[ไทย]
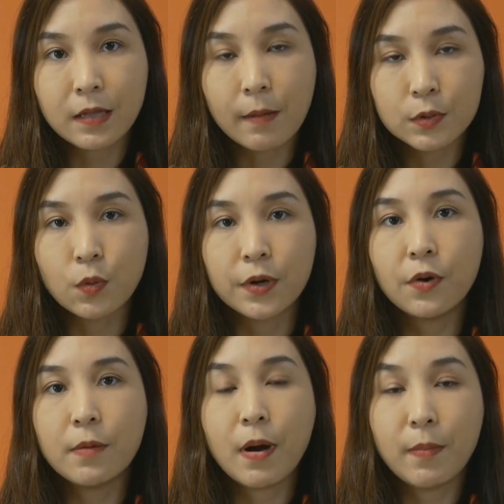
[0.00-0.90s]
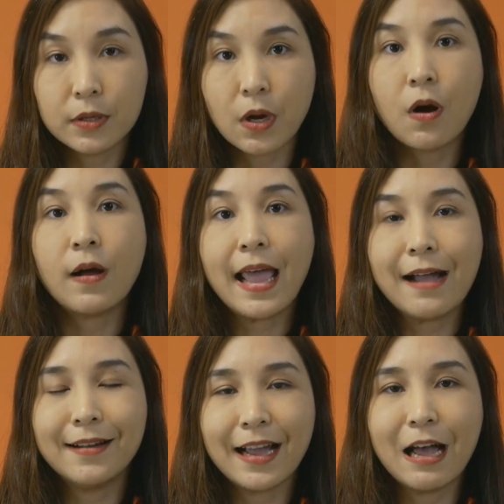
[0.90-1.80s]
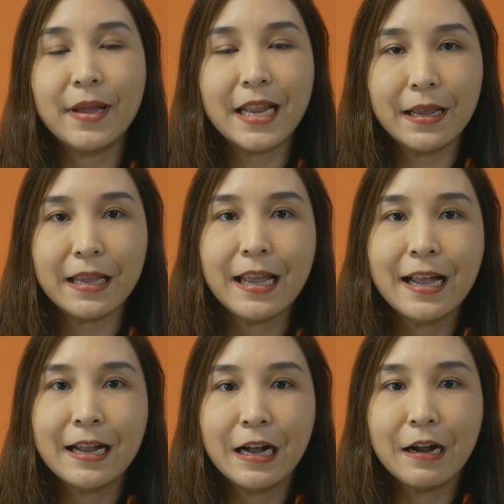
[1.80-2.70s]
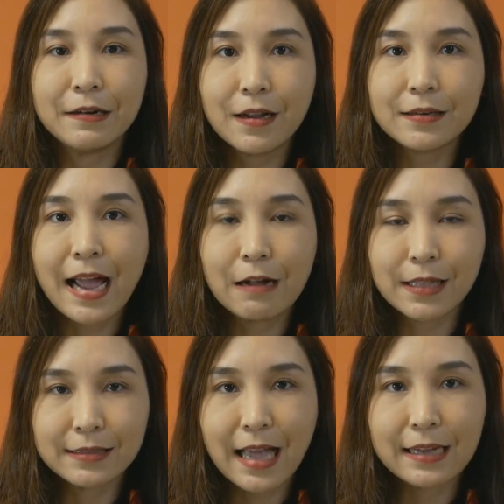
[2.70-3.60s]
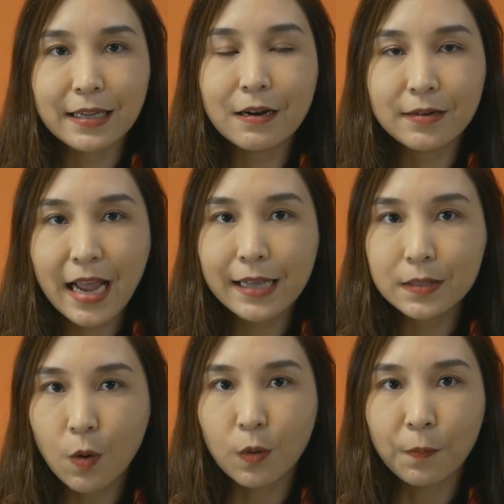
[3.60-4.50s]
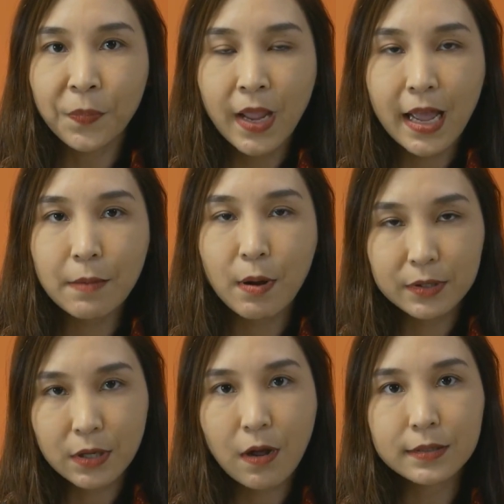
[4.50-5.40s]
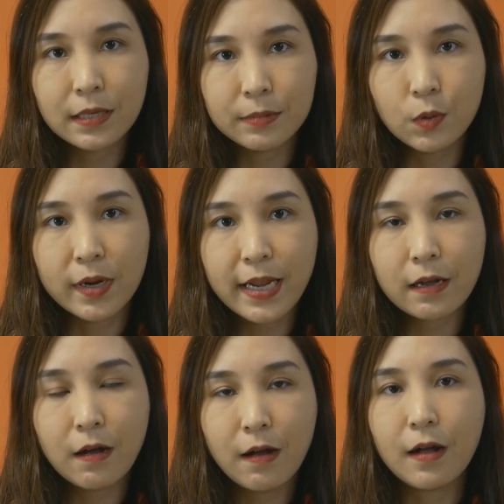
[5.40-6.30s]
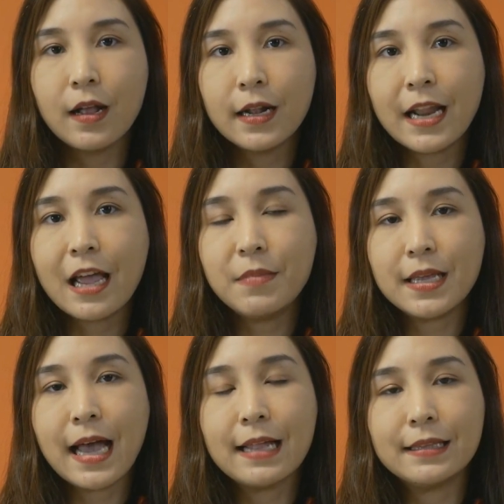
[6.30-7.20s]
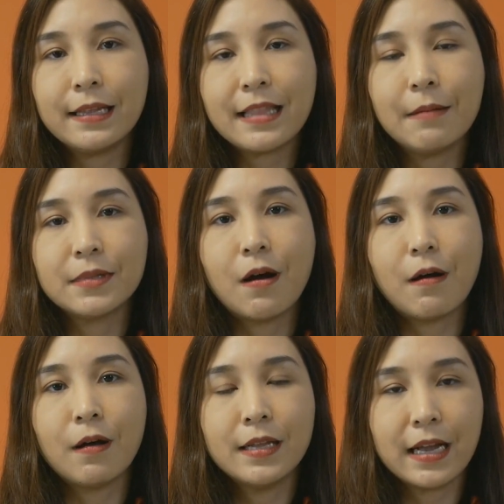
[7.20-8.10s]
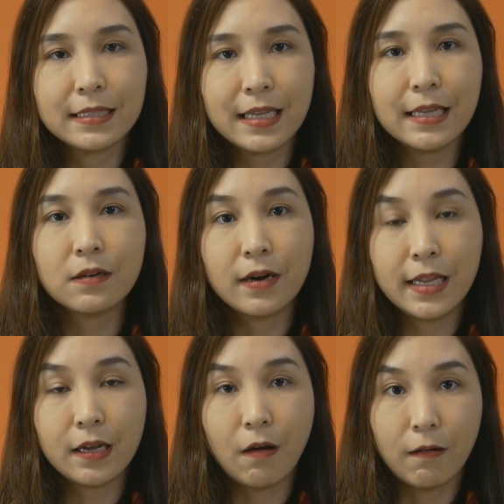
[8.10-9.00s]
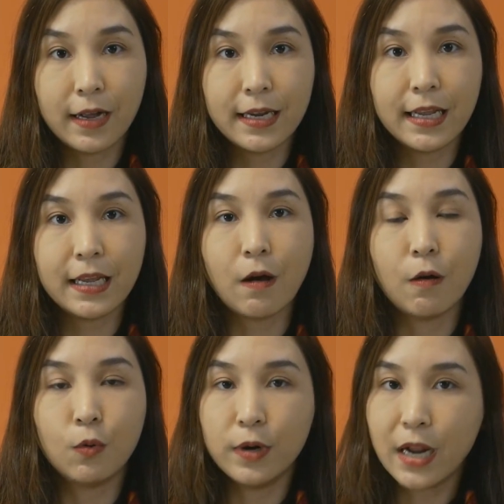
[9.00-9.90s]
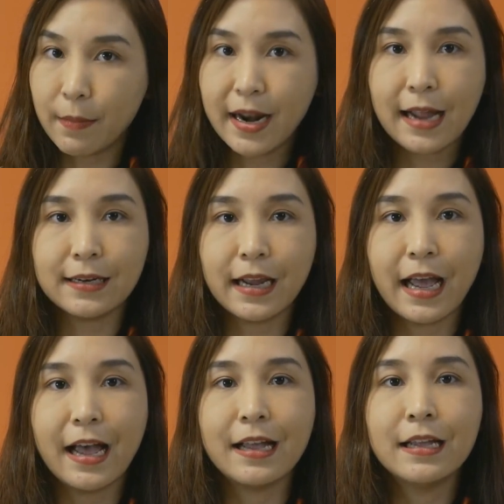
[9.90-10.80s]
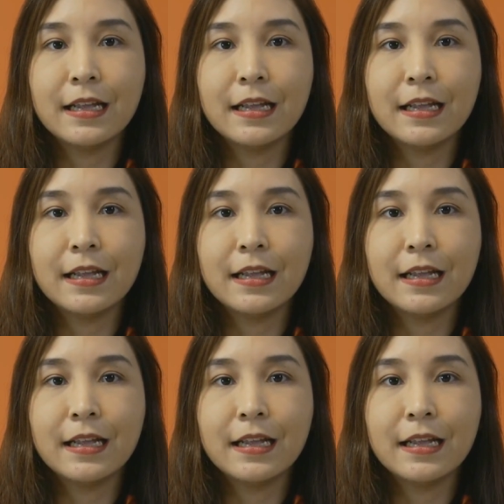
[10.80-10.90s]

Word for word: สอบสวนโดยปปชแล้วนะคะไม่ได้เรื่องราวต่างๆ ที่เราได้ส่งให้ปปชสืบสวนเนี่ยก็ได้มีการติดตามต่ออย่างเช่น กรณีของคดีของคุณธรรมนัทนะคะ